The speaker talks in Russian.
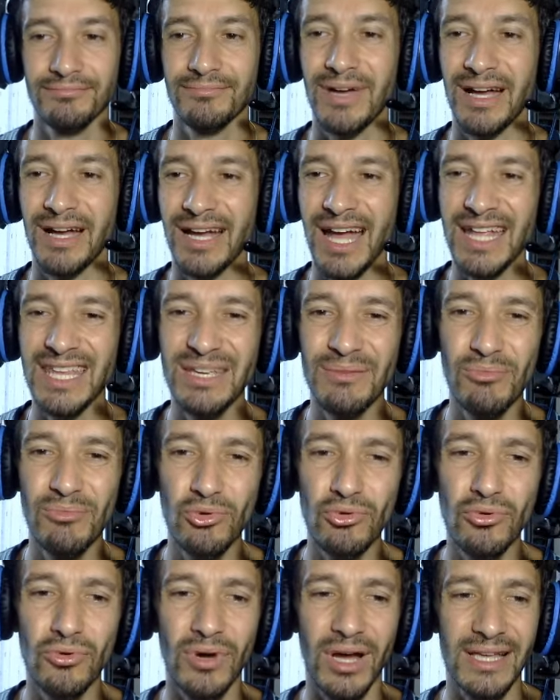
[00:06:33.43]
пока не
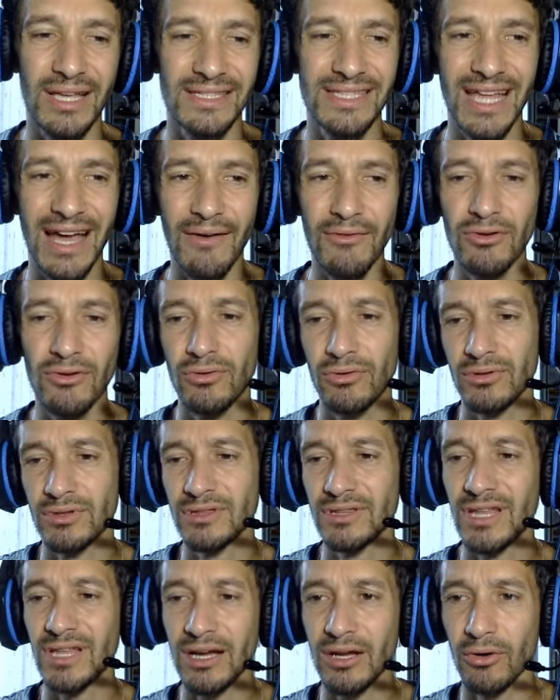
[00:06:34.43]
буду, оставлю
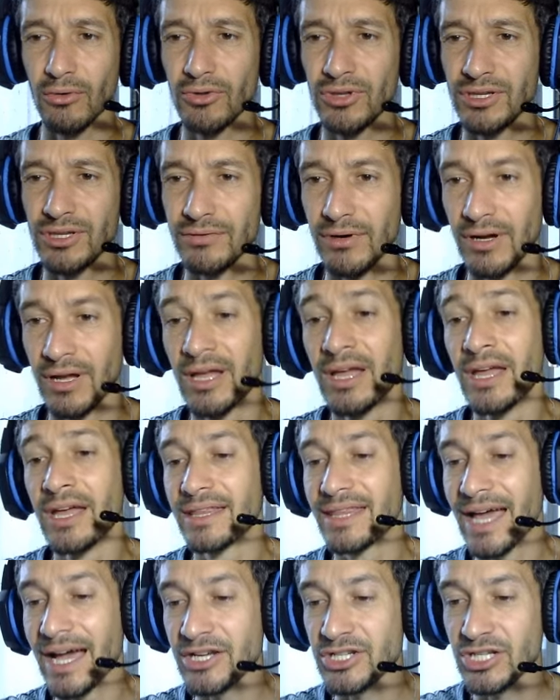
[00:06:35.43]
до крутилок.
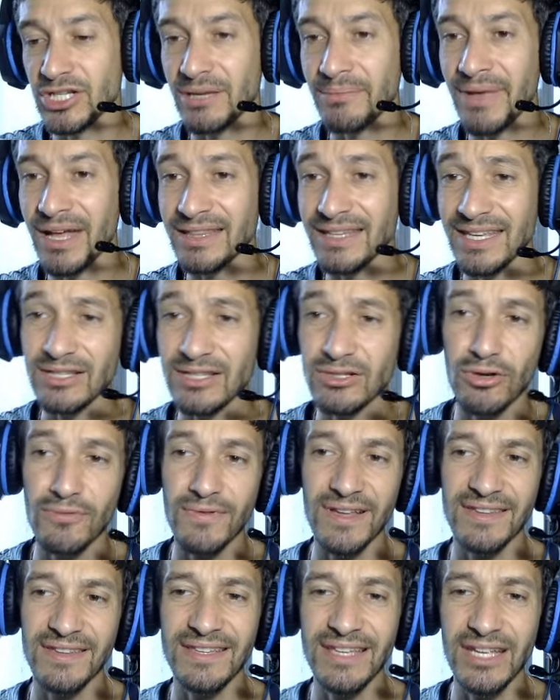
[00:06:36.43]
Также, ребят, если у
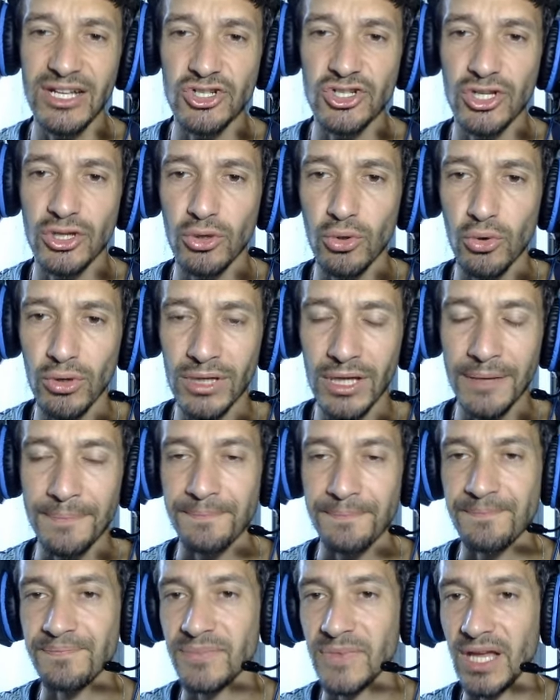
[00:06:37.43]
вас нет жетона,
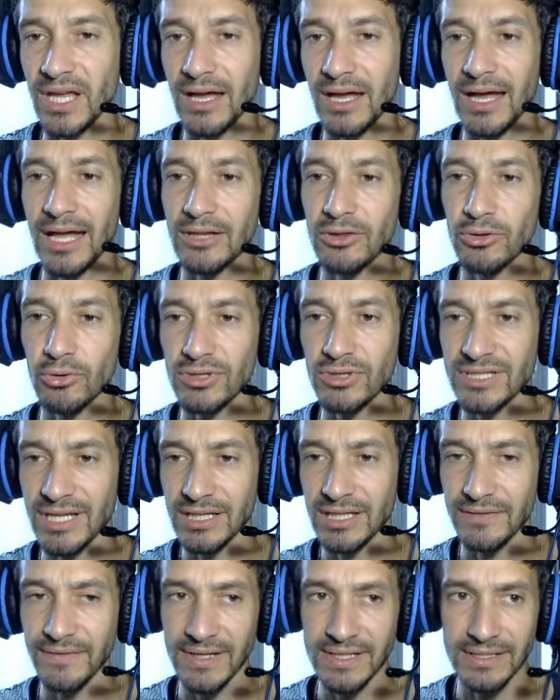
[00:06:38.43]
а, то,
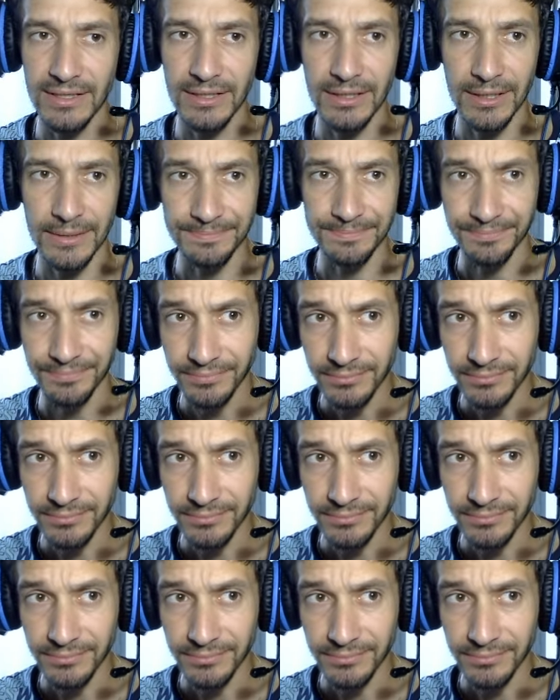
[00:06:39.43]
соответственно,